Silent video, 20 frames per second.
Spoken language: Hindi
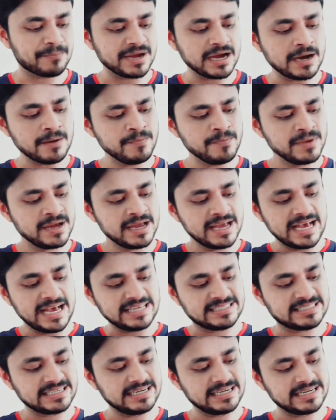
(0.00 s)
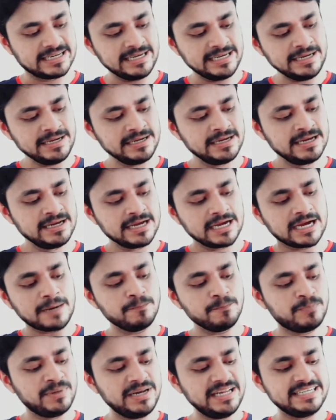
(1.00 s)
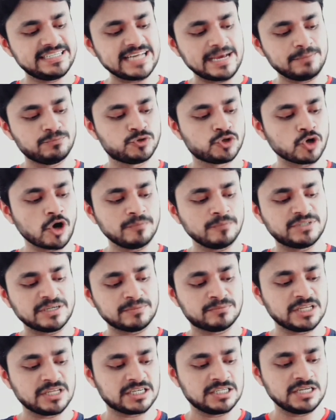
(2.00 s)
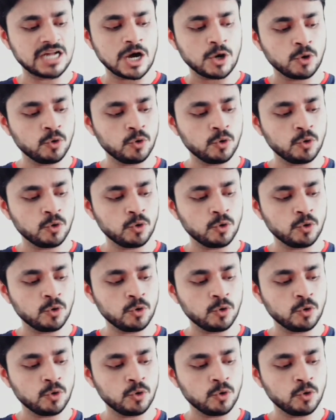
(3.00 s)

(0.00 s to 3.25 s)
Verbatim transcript: पे आप ऐसे करके कंप्लीट एब्जॉर्ब जब तक ना